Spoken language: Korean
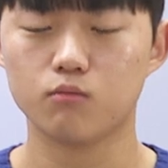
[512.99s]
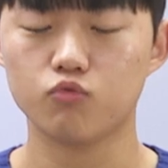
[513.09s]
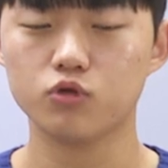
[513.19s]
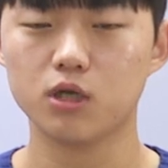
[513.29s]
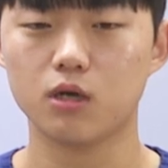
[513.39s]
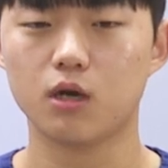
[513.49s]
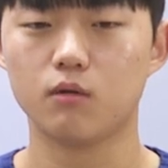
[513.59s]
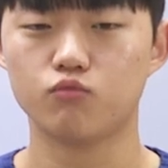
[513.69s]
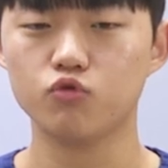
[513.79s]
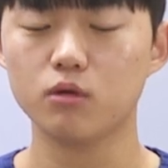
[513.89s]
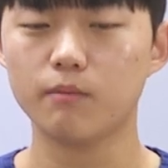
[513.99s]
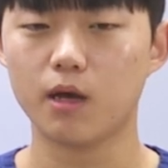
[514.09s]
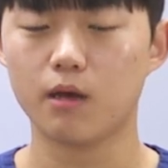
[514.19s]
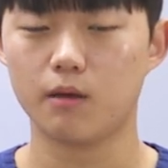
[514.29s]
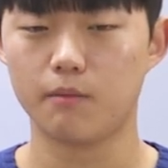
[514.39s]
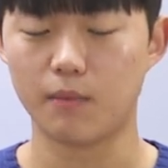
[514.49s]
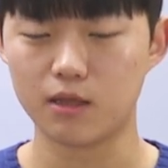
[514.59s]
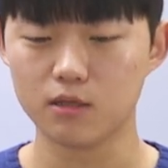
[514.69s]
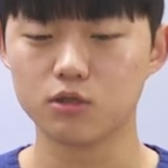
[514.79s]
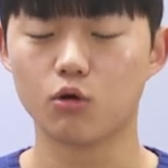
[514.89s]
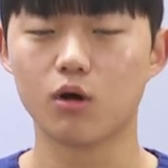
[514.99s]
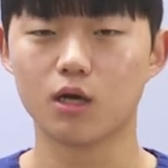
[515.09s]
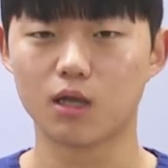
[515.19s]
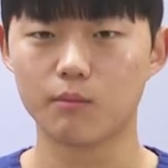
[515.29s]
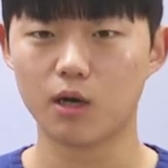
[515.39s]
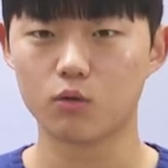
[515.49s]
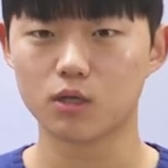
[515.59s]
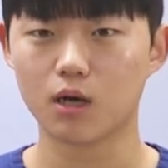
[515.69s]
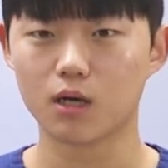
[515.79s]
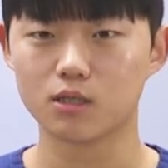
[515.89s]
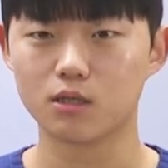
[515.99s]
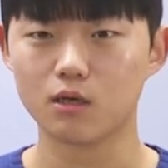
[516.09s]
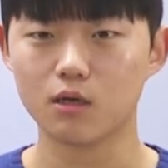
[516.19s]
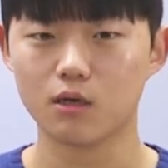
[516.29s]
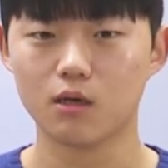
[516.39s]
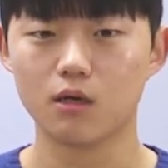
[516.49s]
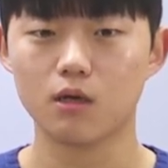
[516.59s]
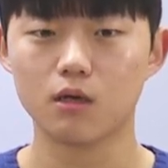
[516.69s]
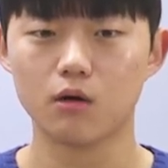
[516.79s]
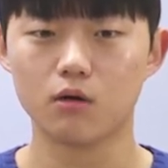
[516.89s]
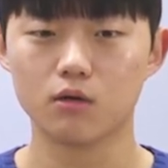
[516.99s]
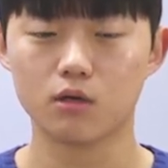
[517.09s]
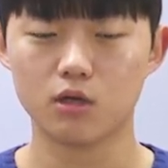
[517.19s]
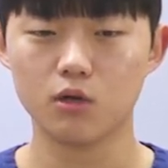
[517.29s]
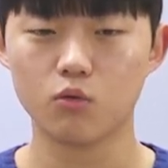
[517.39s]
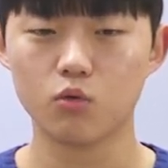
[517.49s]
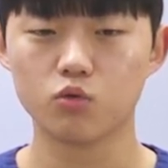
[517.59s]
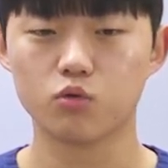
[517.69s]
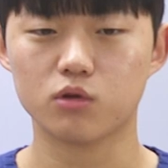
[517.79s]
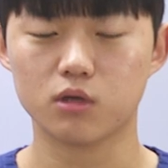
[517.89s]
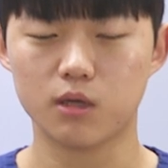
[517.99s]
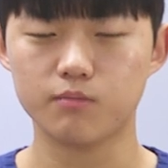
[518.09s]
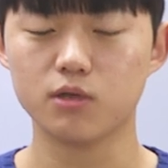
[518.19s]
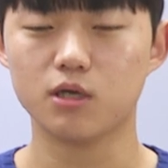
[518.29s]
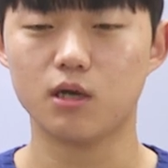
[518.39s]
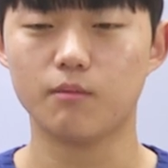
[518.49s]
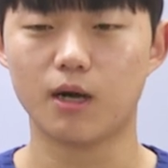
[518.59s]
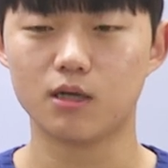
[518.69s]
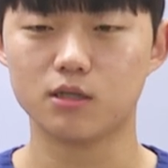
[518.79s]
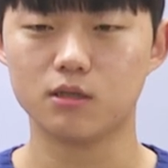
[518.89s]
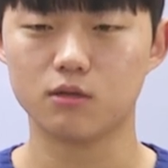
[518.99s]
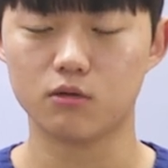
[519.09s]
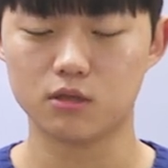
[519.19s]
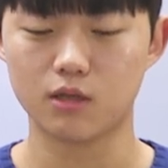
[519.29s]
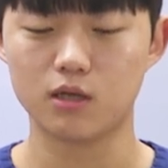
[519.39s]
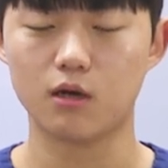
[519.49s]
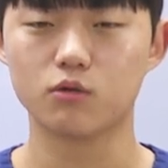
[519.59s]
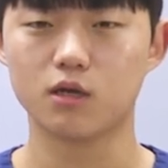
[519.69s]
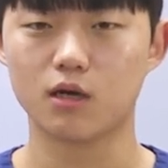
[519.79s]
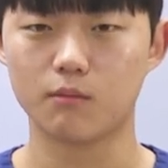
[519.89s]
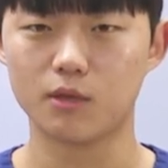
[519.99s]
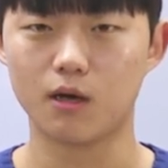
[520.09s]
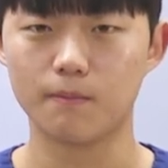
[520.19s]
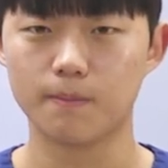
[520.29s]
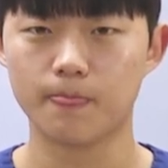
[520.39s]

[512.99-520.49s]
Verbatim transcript: 문제가 묻는 바에 맞는 정확한 답이라고 생각하지 길고 깊은 이해를 바라시는 것은 아니라고 생각합니다.